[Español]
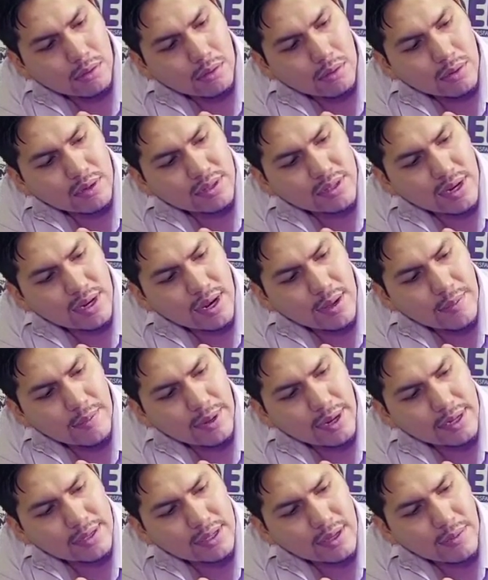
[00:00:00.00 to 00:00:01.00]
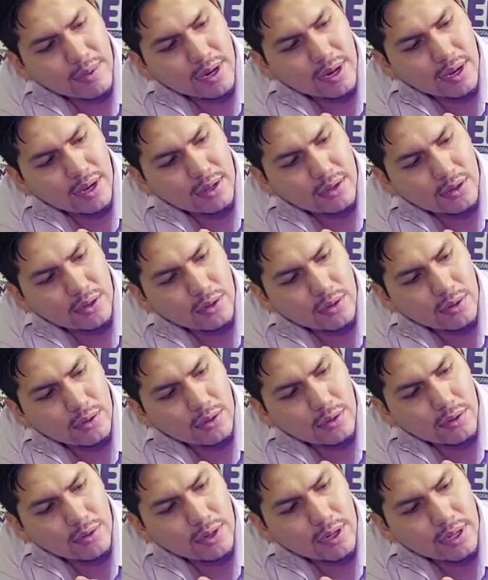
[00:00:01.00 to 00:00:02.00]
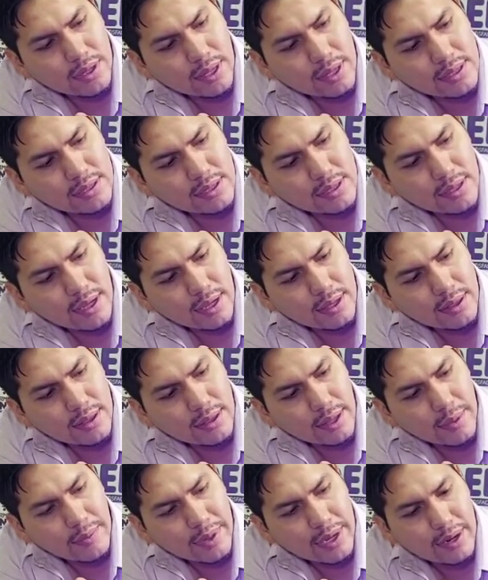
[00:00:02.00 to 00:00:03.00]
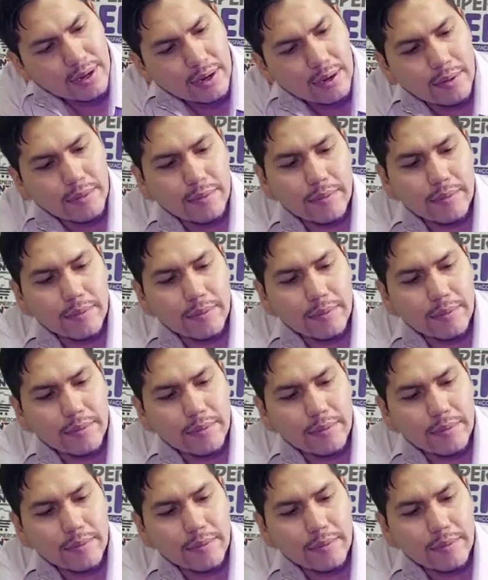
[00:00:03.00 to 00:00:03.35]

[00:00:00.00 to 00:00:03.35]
Nuestra lámpara está marcando una intensidad de 1000.